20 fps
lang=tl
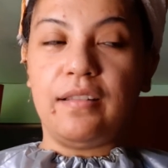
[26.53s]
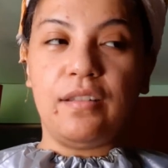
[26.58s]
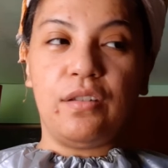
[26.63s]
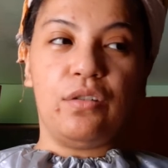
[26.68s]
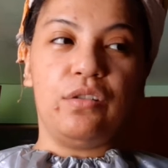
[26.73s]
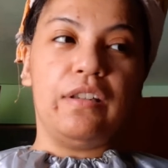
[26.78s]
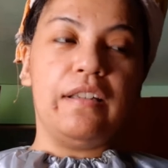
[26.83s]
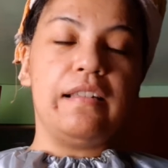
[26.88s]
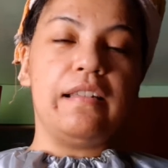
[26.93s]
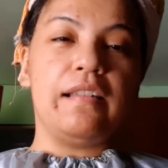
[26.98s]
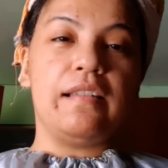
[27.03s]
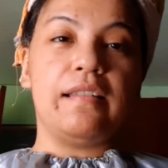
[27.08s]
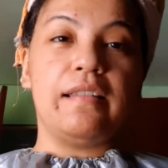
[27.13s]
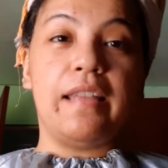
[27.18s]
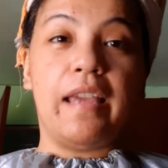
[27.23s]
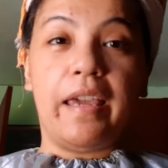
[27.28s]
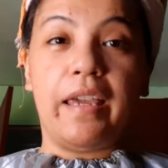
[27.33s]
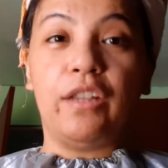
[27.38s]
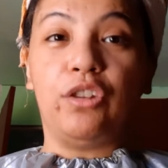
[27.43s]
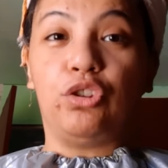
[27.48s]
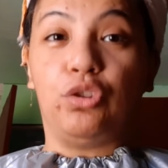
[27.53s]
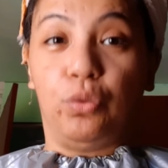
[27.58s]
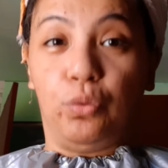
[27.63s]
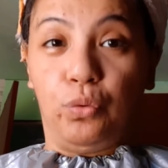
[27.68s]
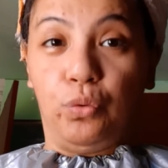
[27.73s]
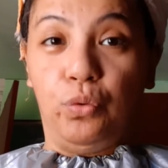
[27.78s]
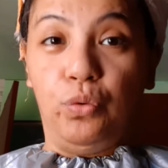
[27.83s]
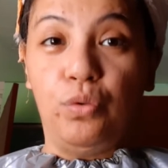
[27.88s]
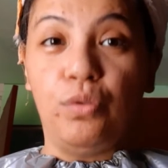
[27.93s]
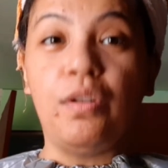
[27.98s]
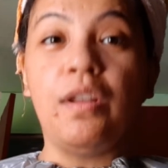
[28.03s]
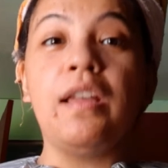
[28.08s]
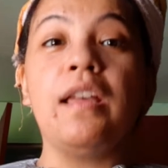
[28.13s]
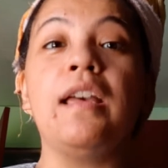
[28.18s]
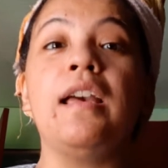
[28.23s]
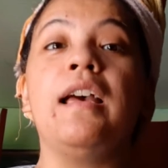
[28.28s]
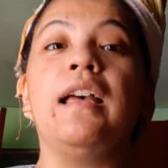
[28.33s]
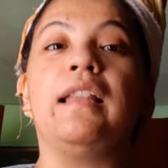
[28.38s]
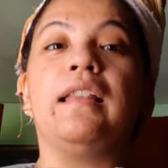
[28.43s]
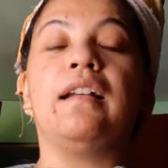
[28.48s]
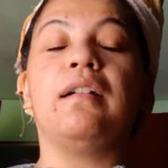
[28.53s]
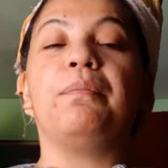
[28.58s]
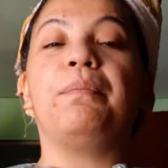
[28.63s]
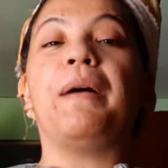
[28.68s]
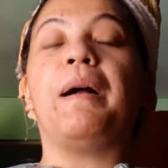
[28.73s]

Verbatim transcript: So, this is day 2 ng